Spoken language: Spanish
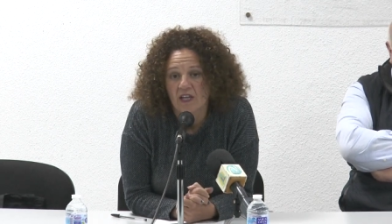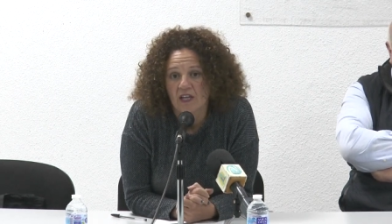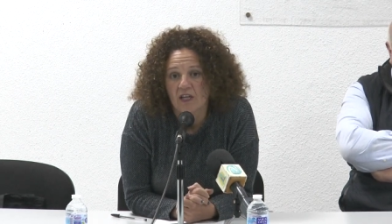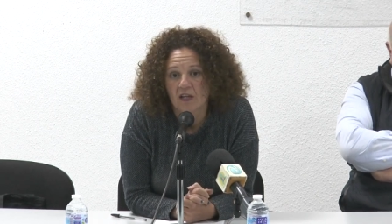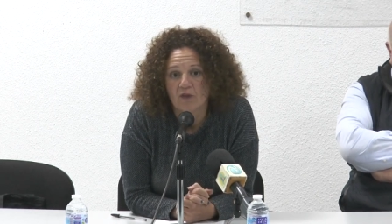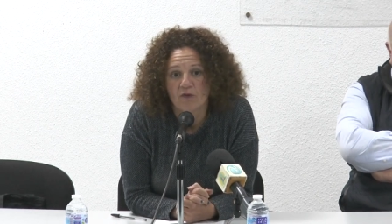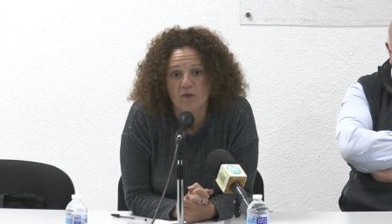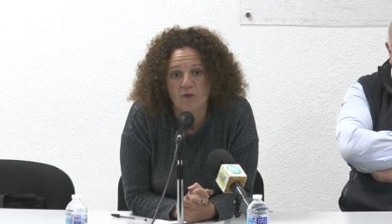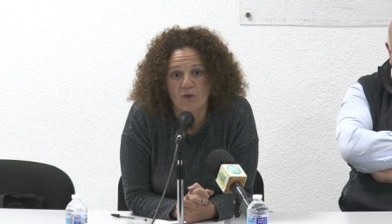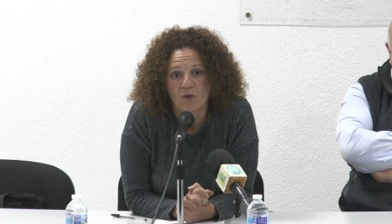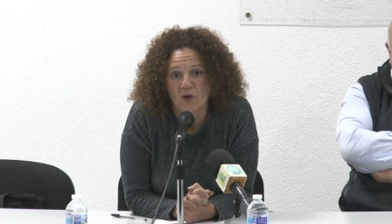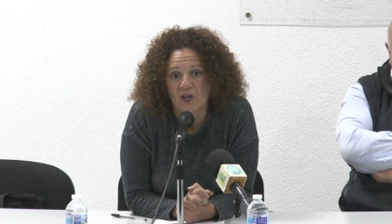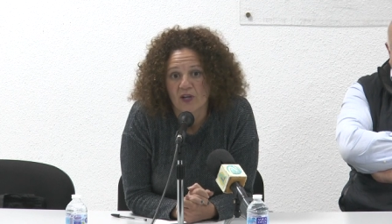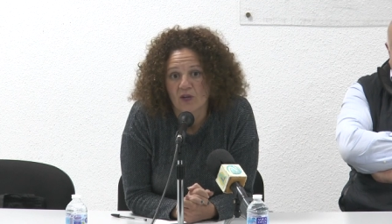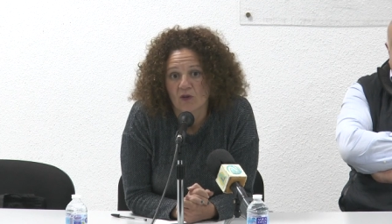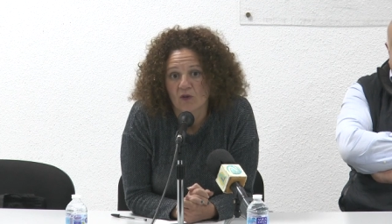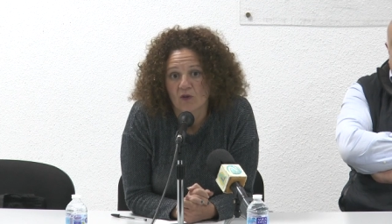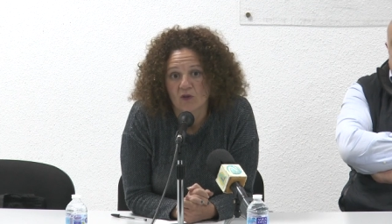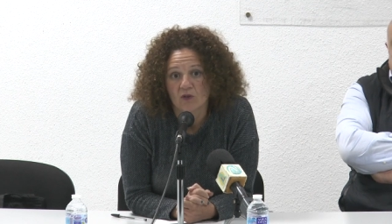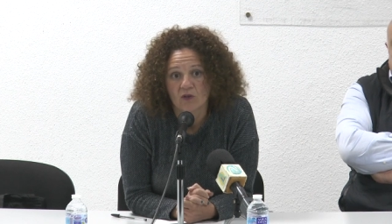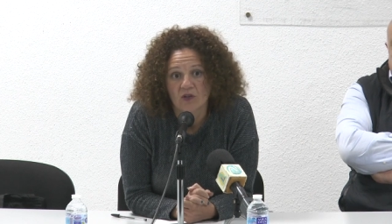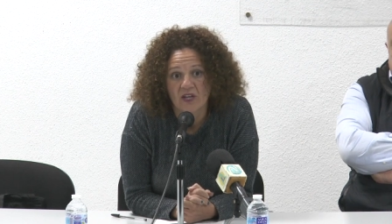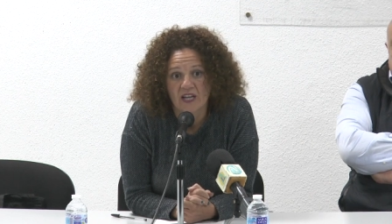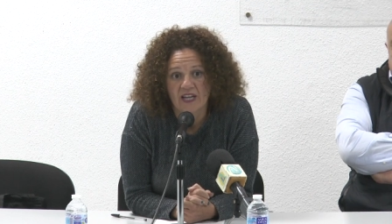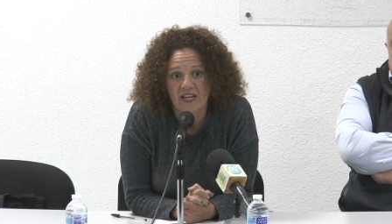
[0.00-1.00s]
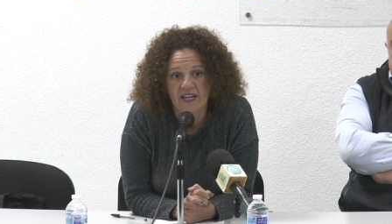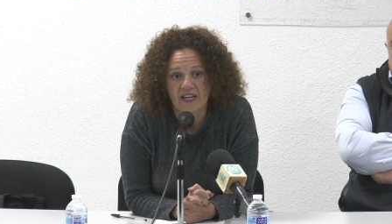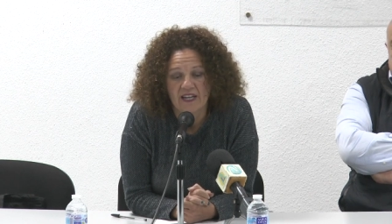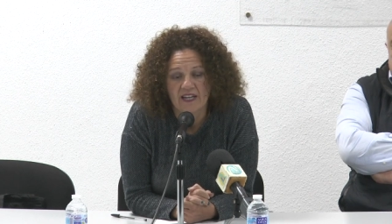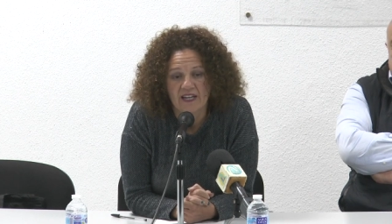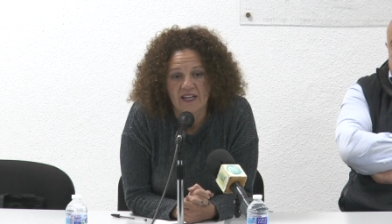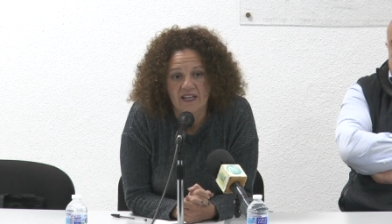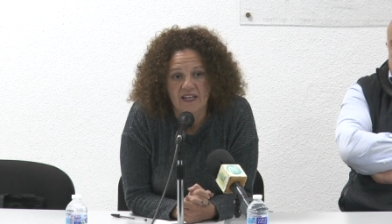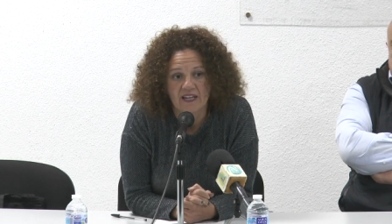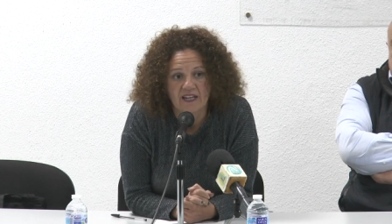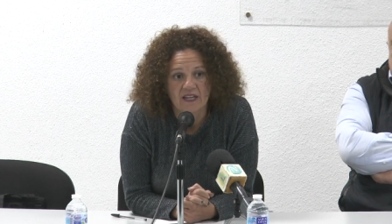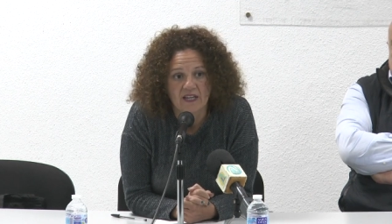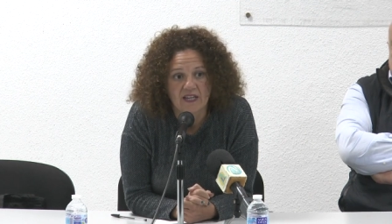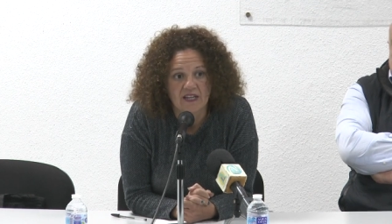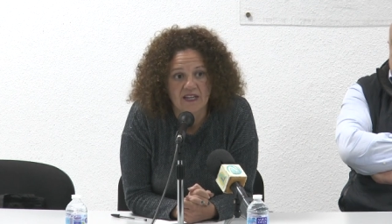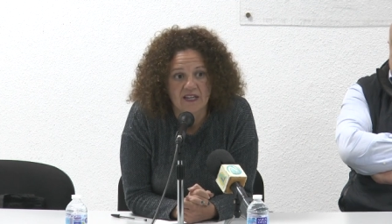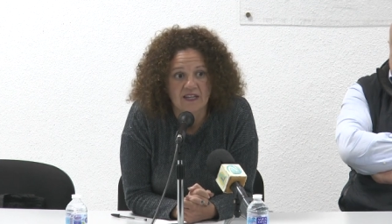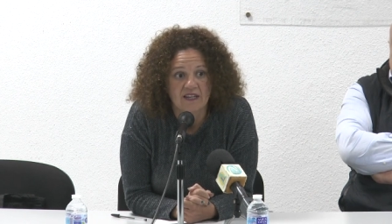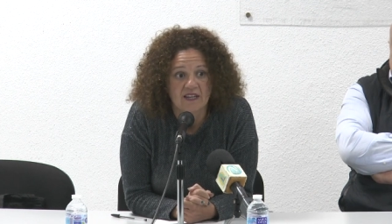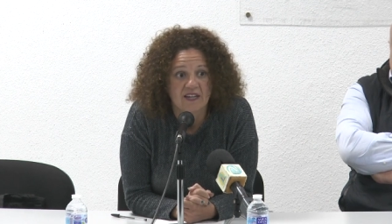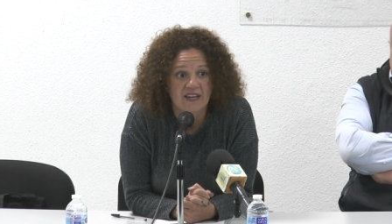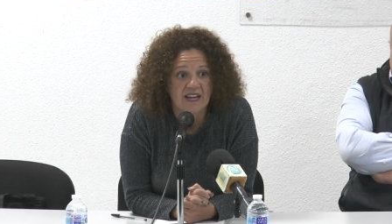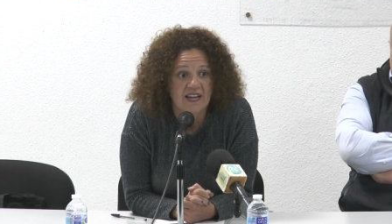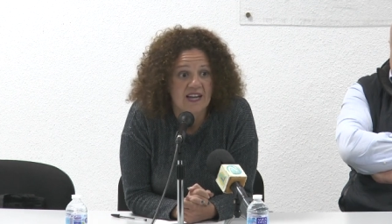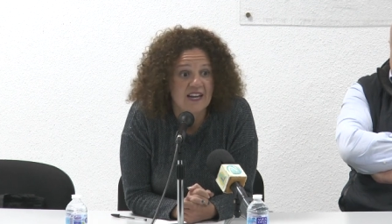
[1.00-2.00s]
y fueron
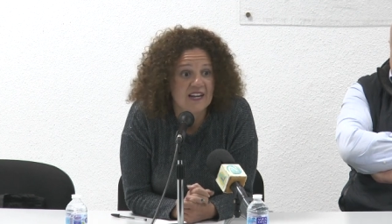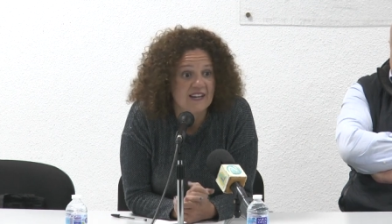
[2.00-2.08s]
eh,